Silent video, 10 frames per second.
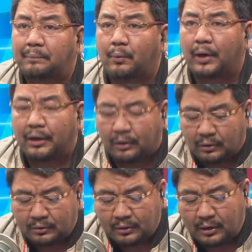po kayo.
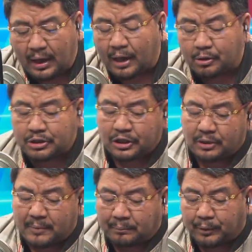Ah, kung
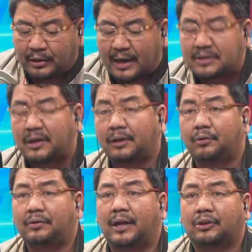sino man po yung nasa
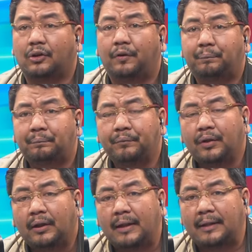likod nito
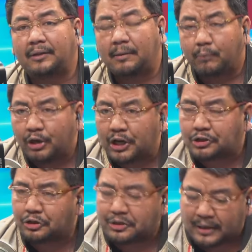na
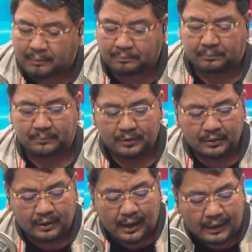demolition job
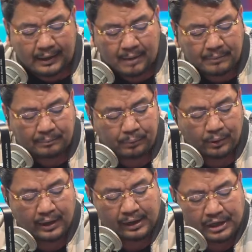ah, laban
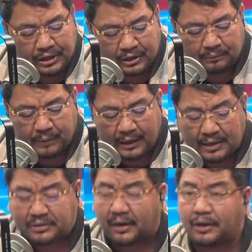po kay Richard
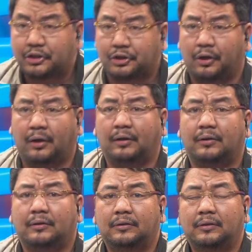Valencia Inchong
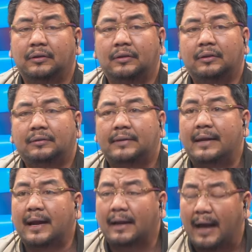na
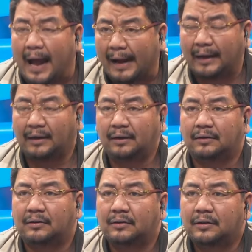naghain
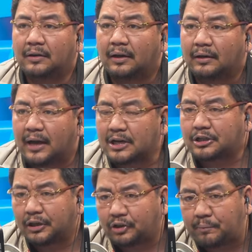ng
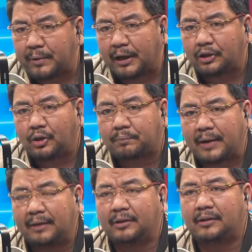Certificate of
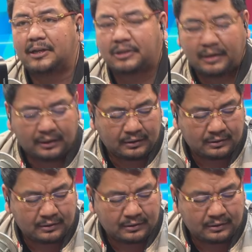Candidacy